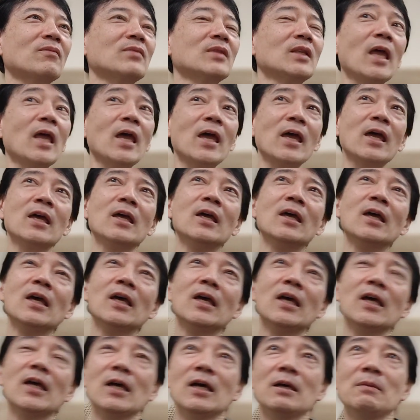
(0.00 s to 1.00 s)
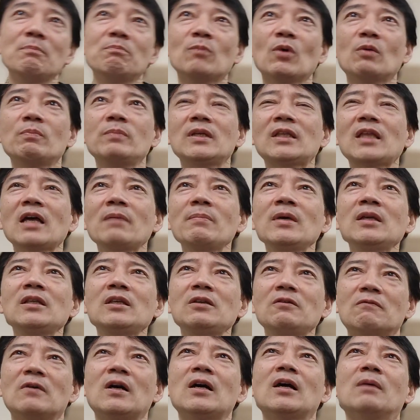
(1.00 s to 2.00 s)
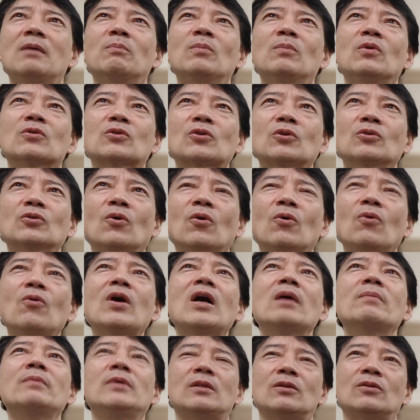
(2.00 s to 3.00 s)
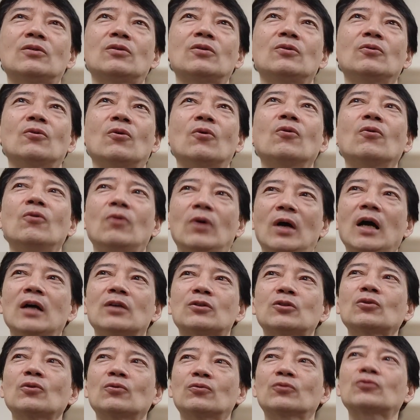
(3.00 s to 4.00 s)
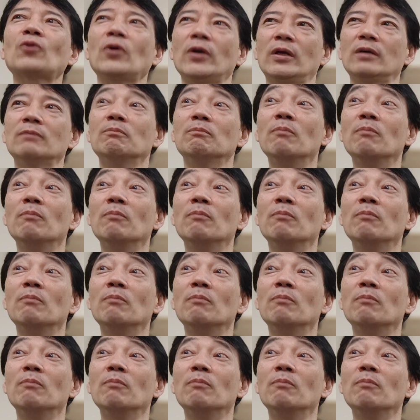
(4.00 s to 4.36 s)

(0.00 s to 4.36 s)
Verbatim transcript: でもう見た目にはもうその尾神っていう方がちょっと太い。